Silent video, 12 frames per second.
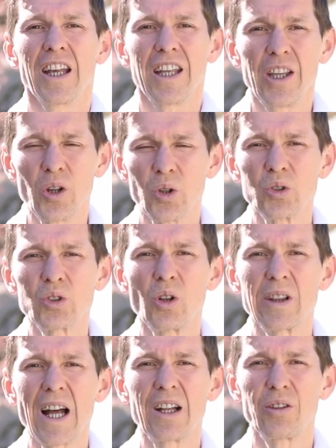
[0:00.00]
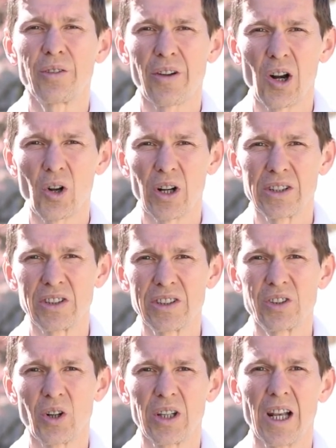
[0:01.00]
io non soltanto farò la
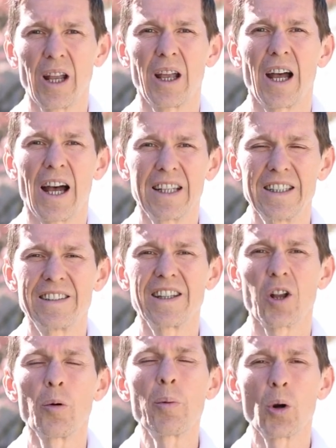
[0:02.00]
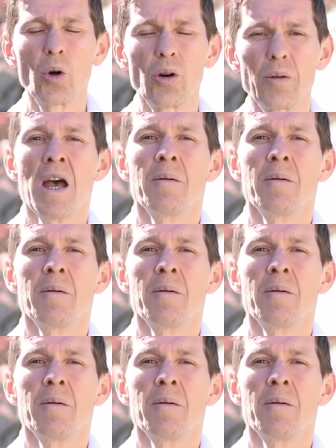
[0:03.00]
recensione delle AD0 Pro,